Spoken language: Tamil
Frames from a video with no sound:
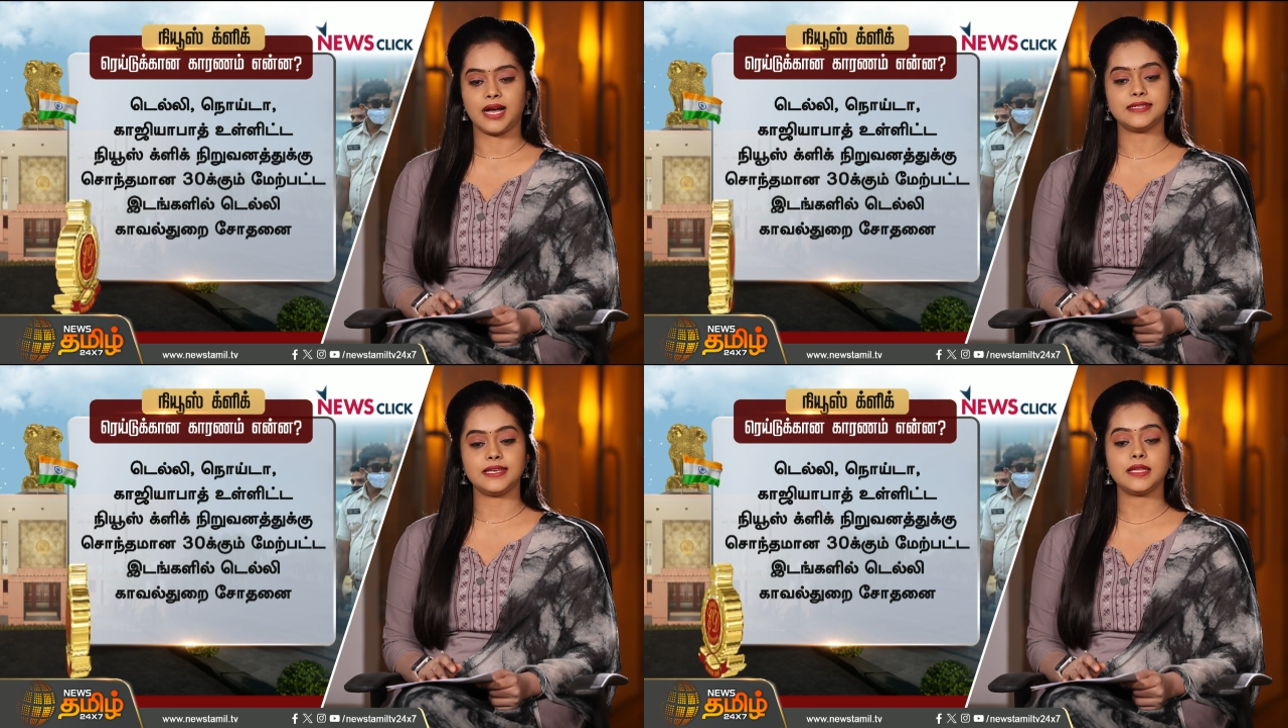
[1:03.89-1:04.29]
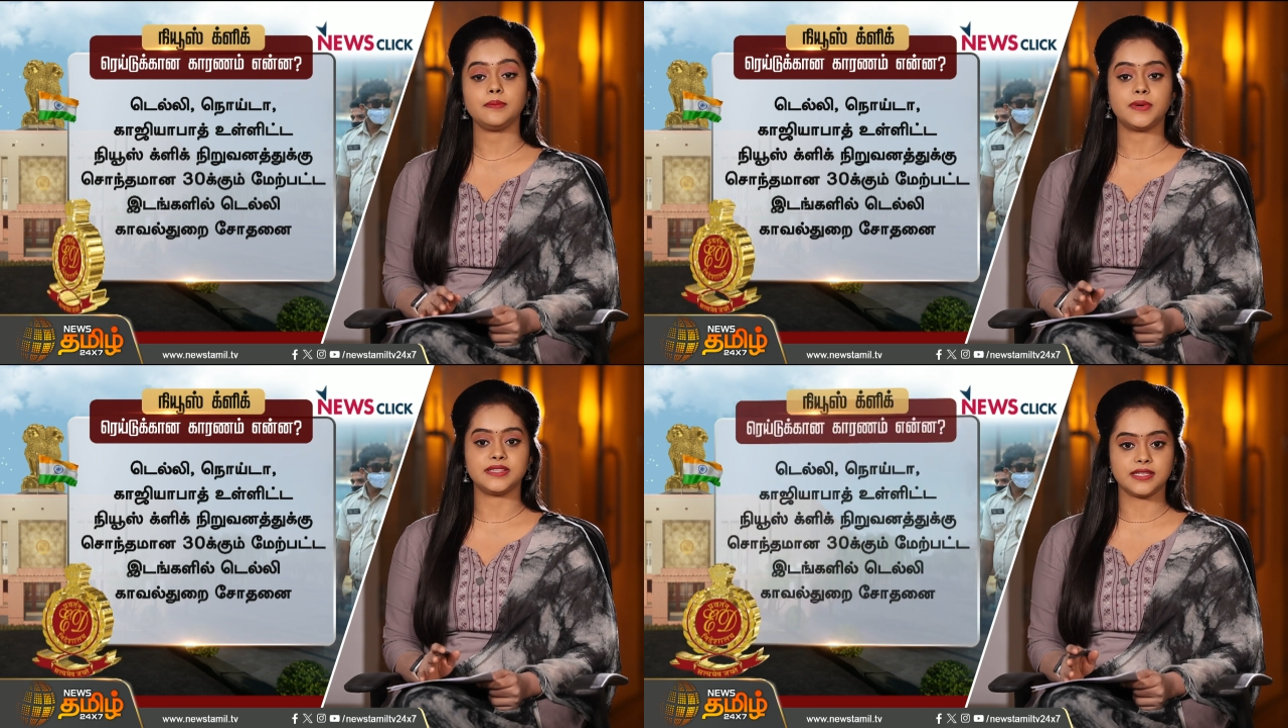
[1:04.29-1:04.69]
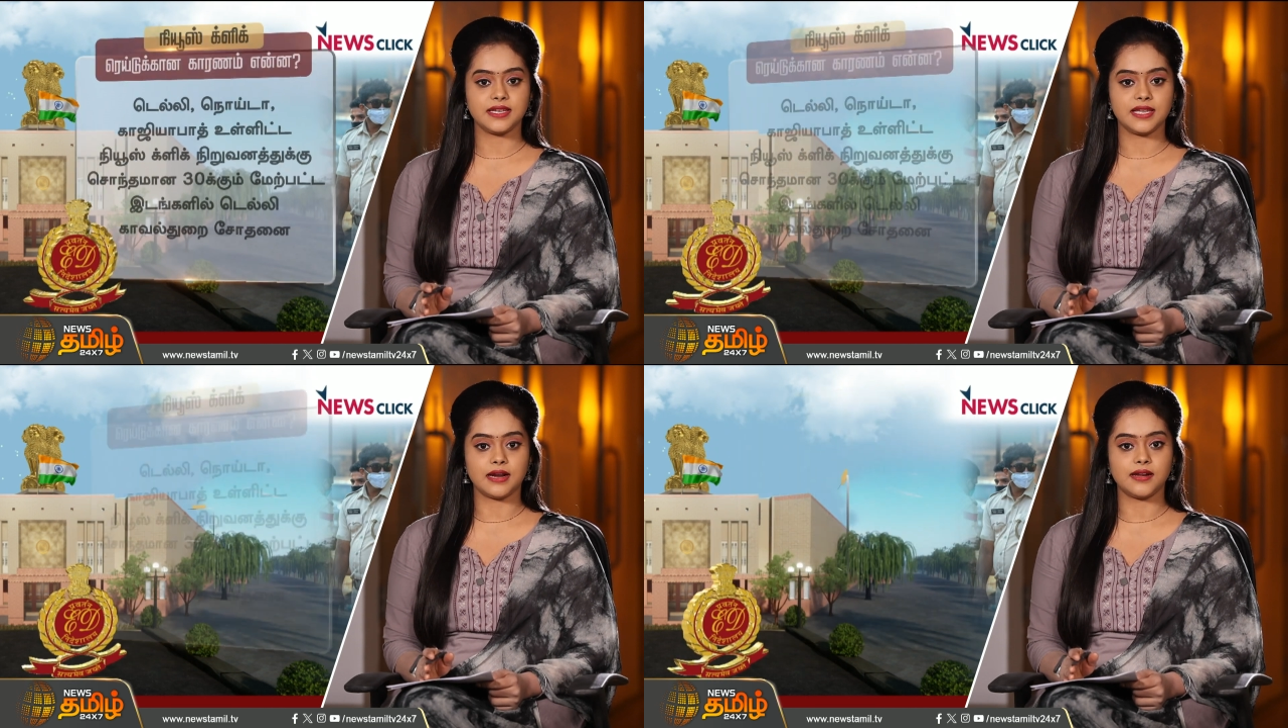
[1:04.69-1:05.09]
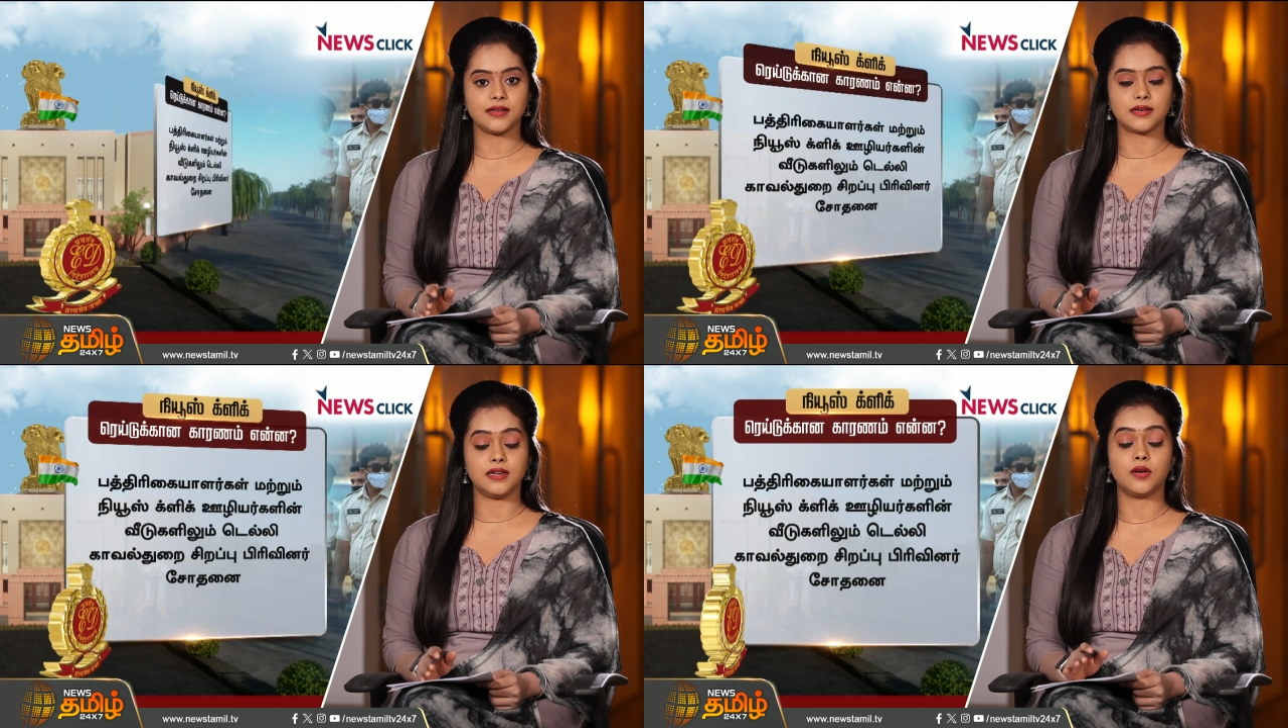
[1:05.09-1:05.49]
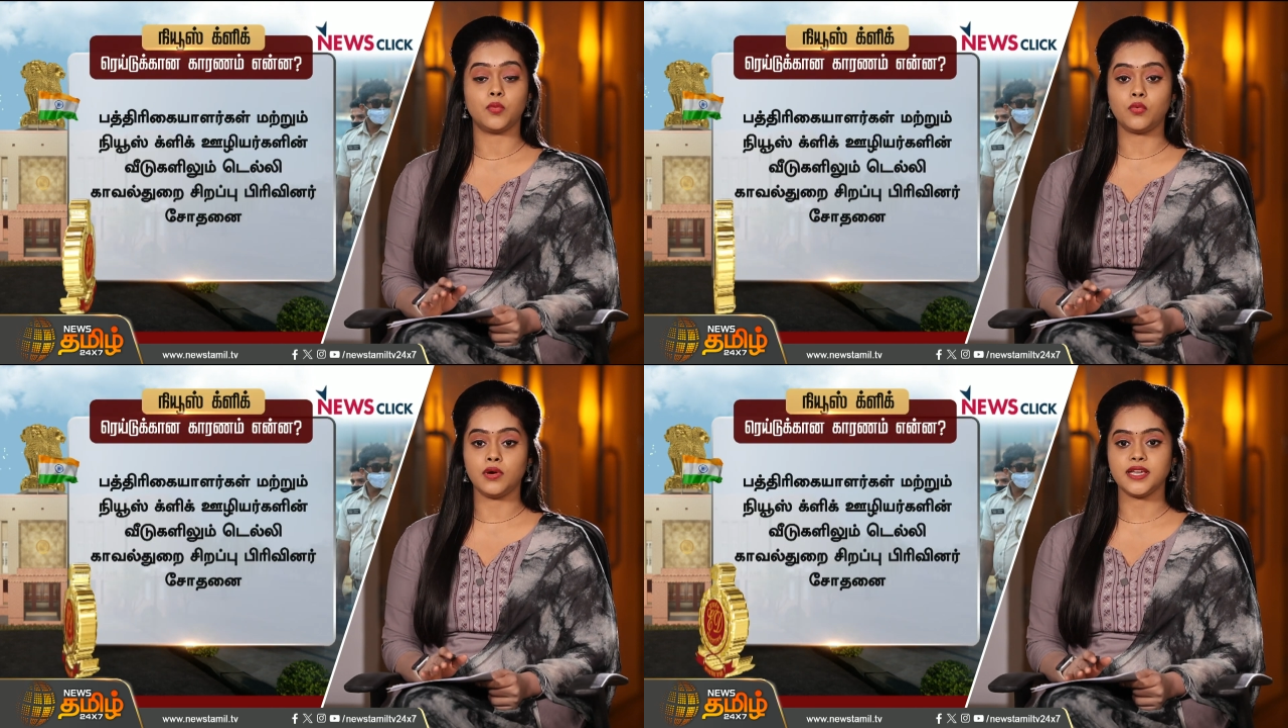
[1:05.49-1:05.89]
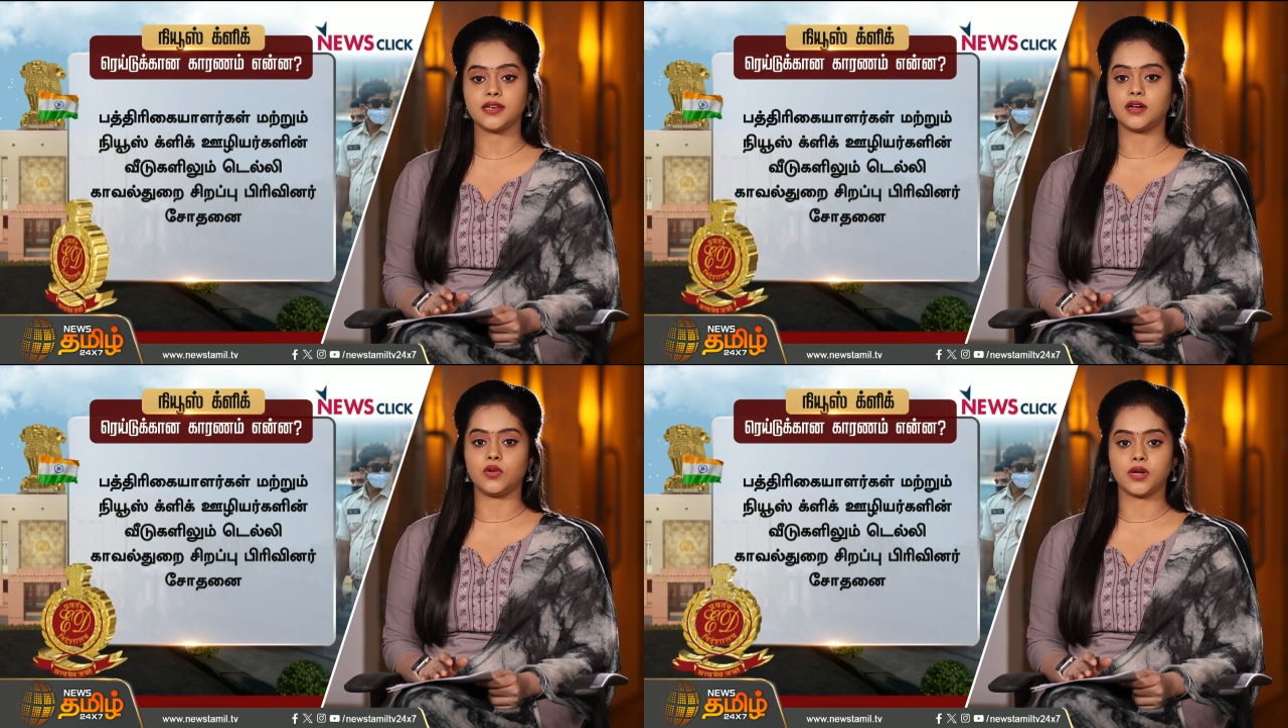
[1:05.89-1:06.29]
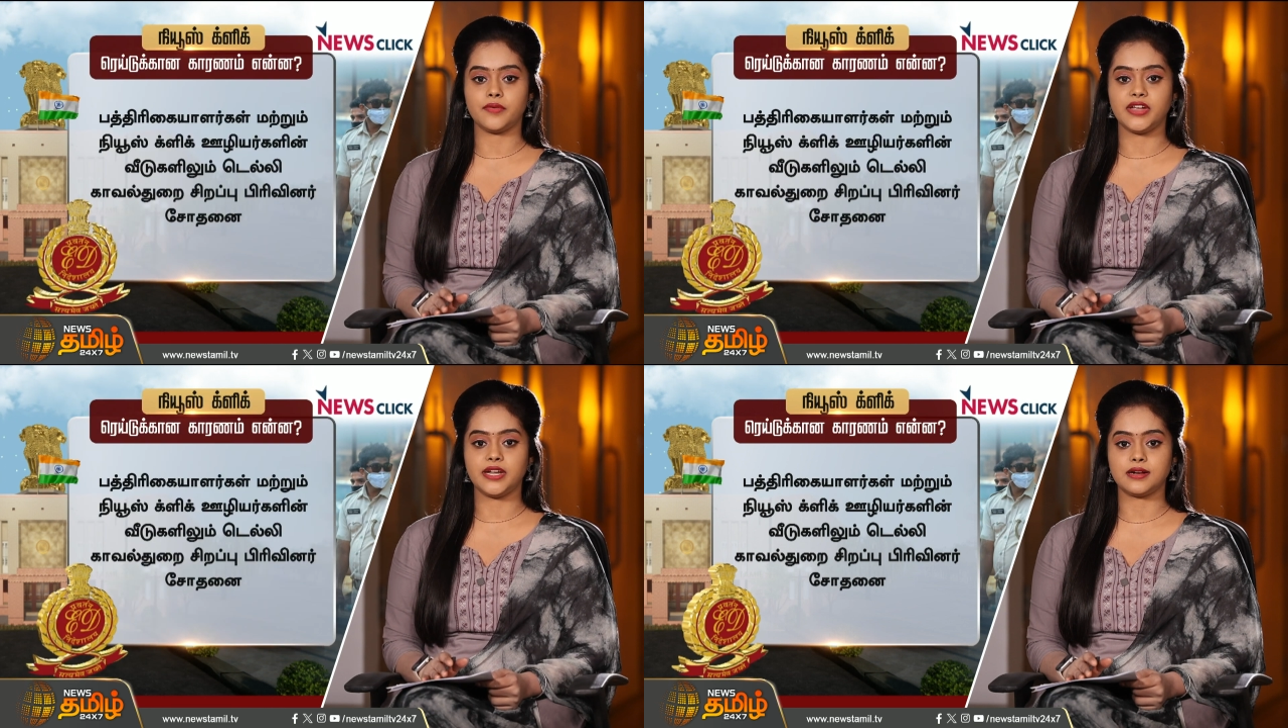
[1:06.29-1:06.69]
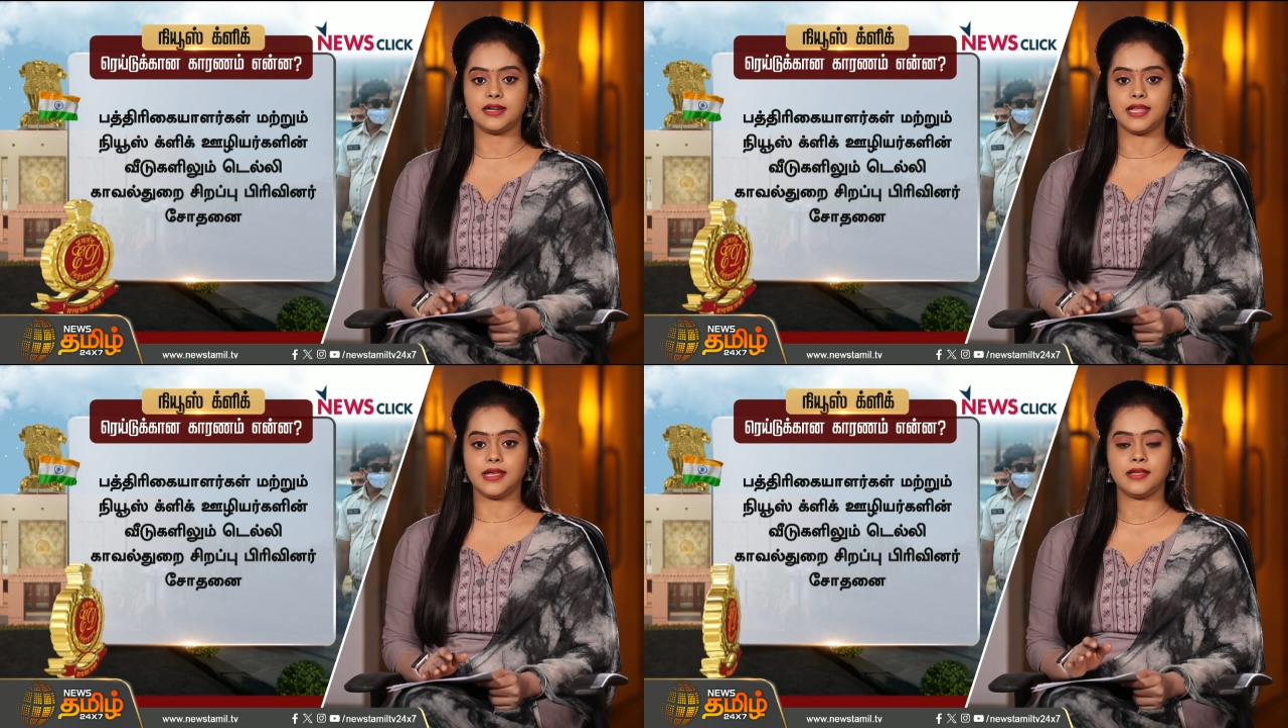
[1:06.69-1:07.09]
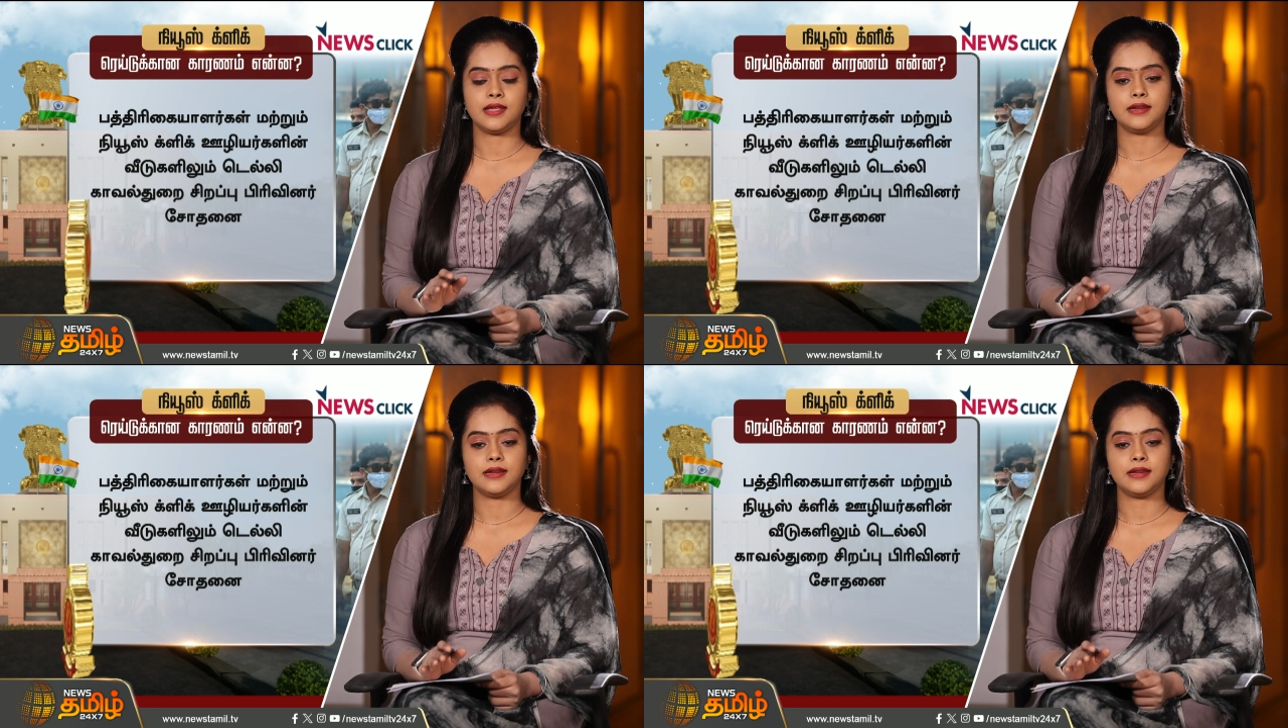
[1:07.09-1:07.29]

அதில் பத்திரிகையாளர்கள் ஊழியர்களோட வீடுகளில்